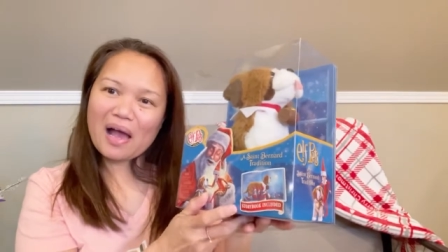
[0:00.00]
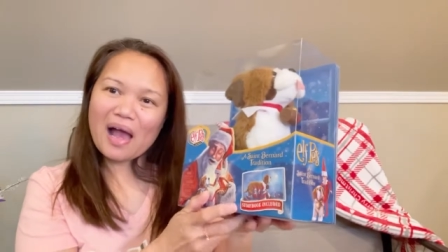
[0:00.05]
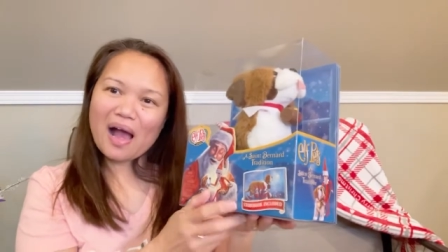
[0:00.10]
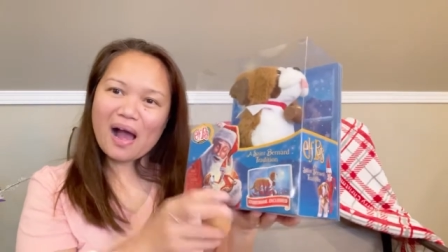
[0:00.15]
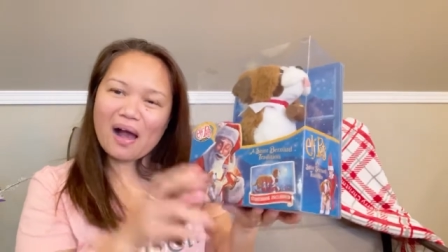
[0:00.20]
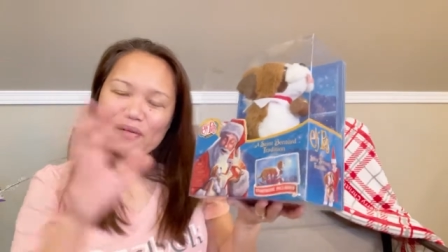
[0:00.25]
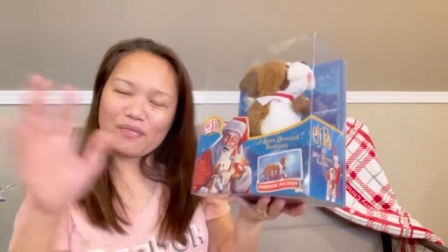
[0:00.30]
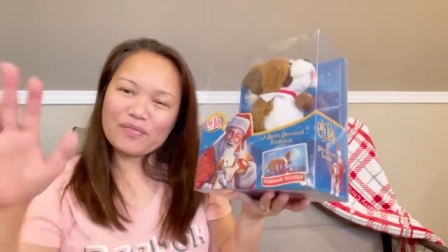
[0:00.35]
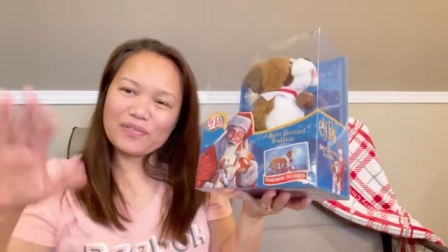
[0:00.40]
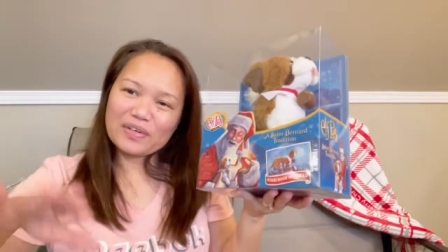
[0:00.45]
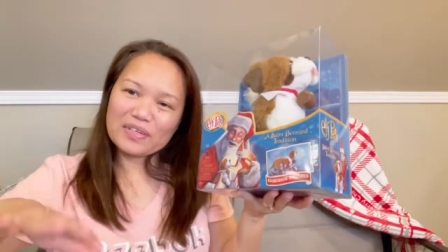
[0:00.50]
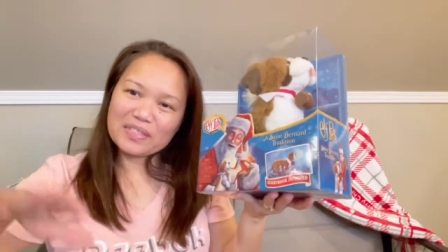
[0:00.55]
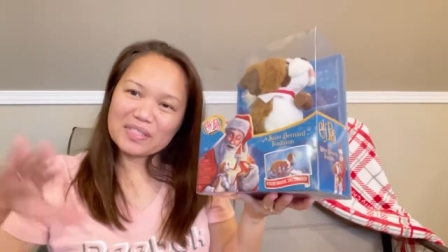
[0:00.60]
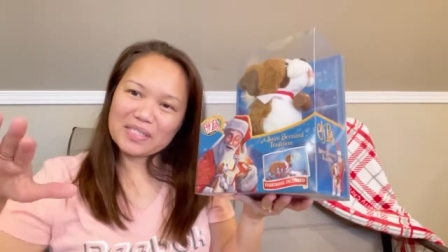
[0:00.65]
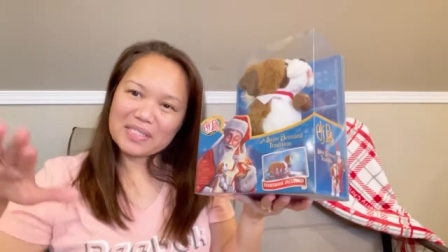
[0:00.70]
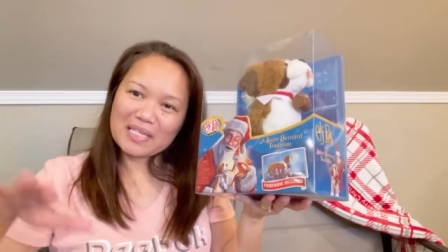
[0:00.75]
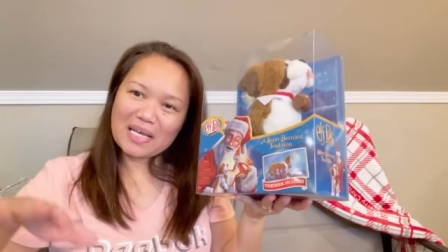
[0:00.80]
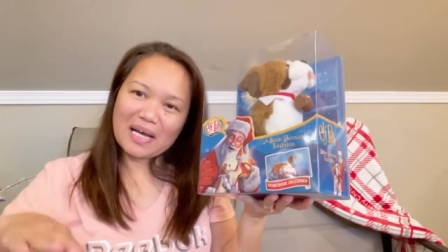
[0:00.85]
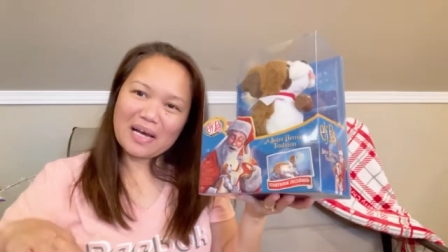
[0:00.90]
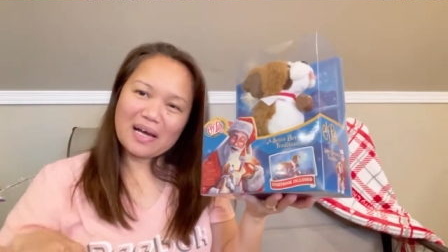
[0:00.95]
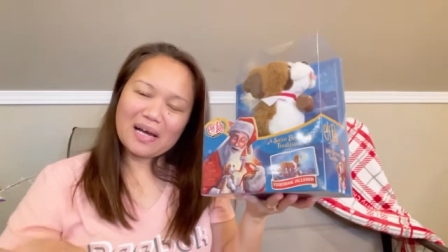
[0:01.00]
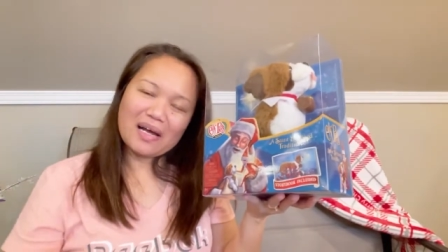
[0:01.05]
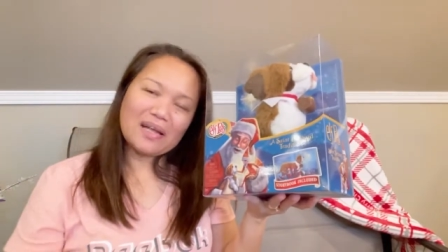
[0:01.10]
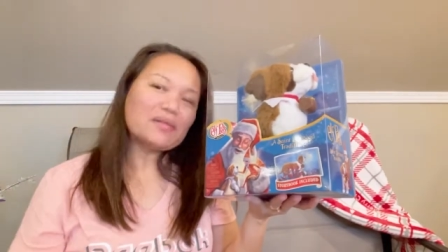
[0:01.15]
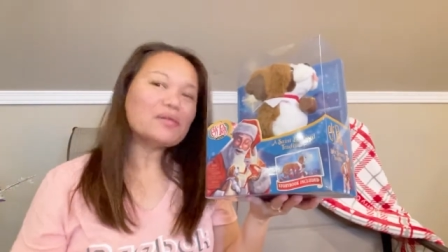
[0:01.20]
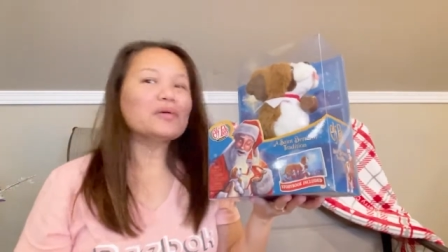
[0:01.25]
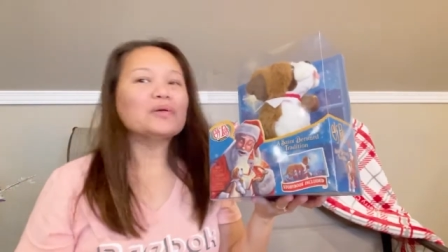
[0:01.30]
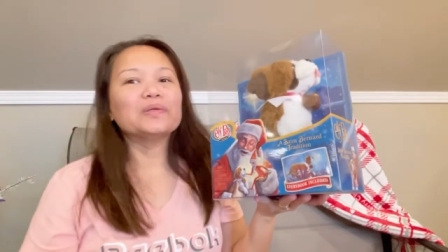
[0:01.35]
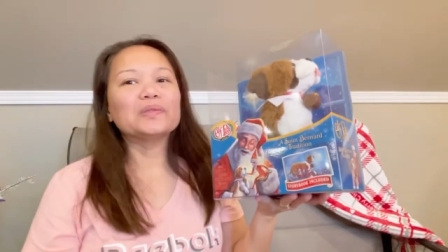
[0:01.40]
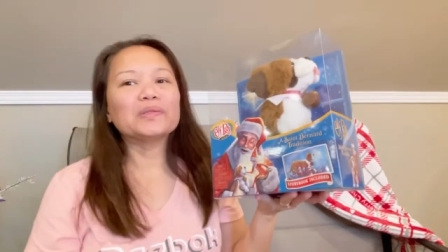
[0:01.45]
after sa
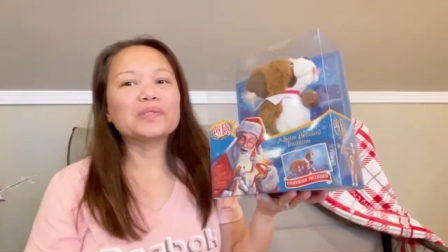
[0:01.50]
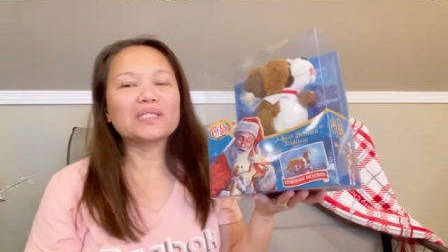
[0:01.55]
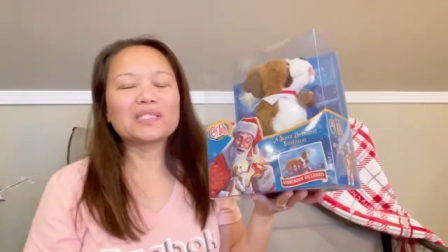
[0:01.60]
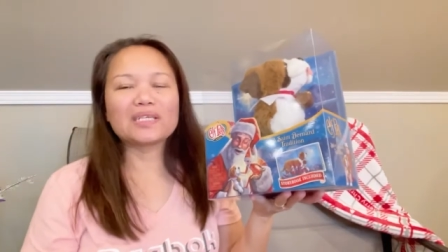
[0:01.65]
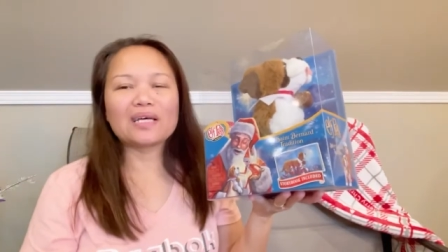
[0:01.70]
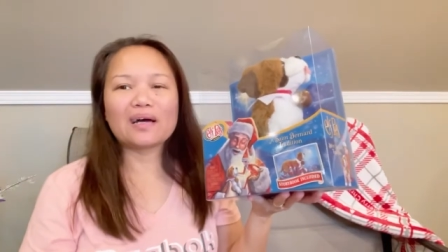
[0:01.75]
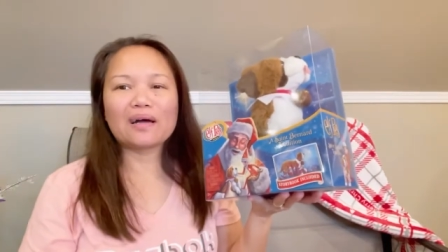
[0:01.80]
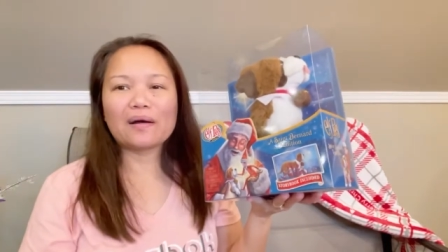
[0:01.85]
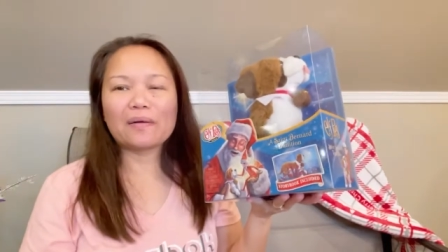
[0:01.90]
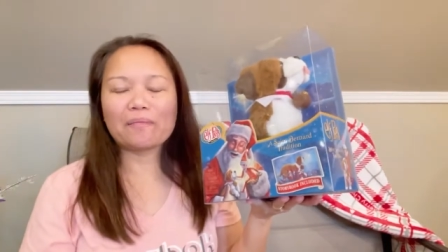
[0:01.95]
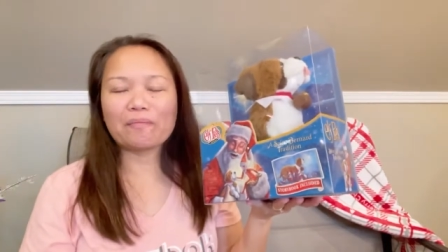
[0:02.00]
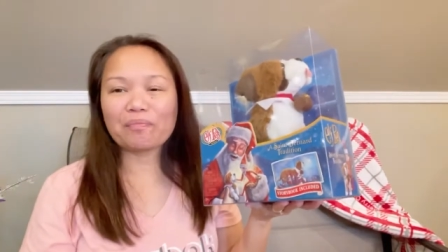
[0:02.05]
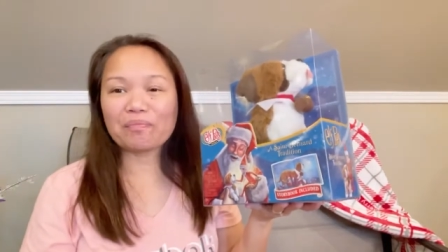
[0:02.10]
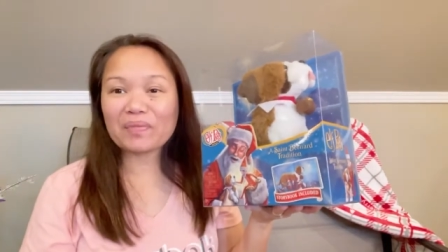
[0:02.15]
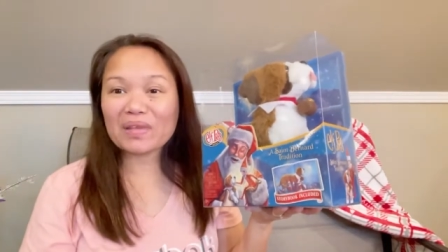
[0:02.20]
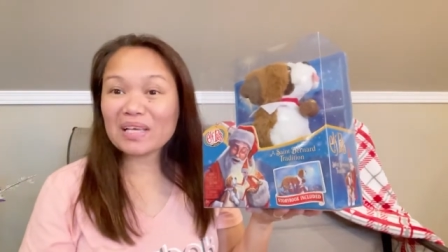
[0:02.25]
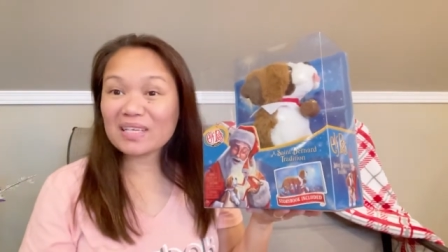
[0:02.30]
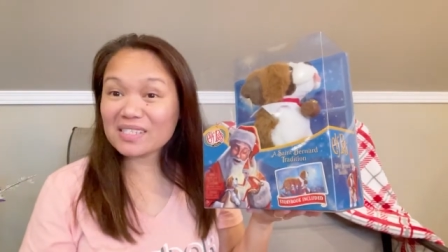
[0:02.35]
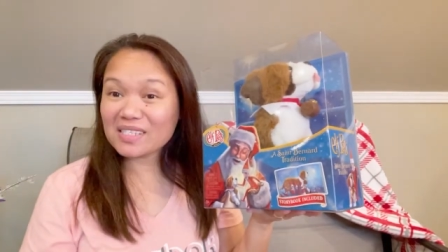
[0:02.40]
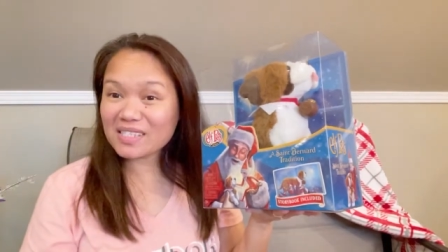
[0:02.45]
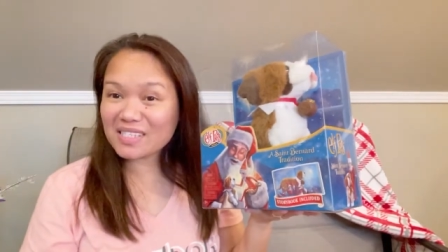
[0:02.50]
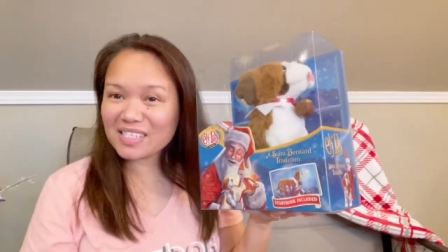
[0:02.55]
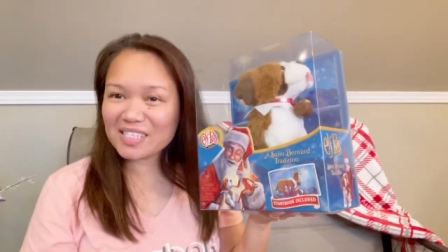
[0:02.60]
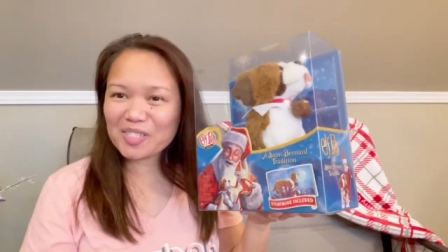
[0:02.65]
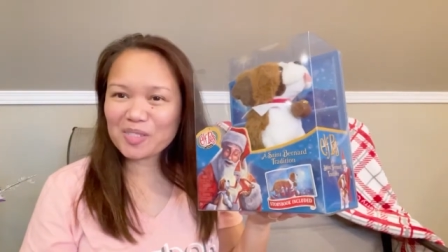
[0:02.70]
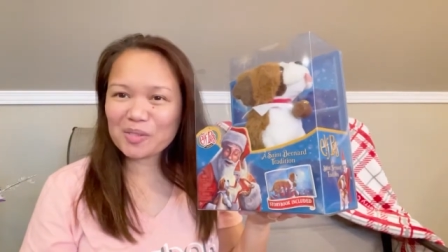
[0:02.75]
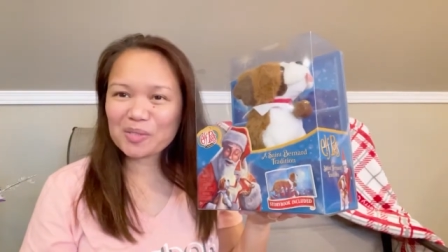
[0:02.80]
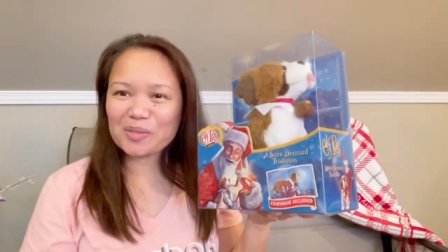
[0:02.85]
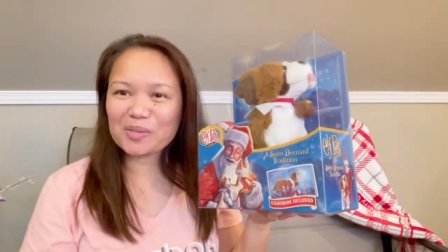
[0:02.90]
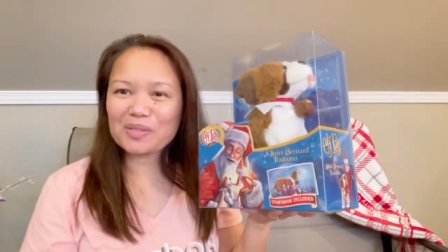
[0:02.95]
ano sa
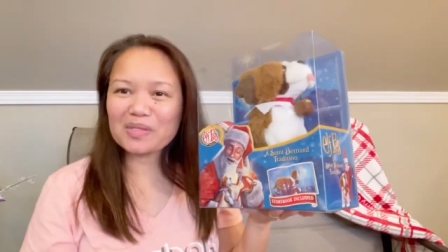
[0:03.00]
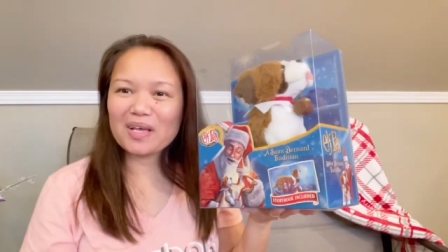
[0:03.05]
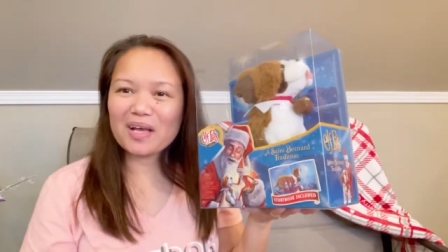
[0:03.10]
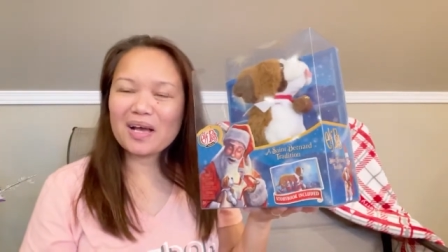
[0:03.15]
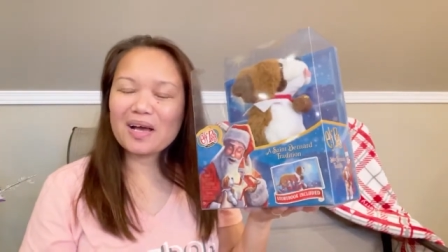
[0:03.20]
season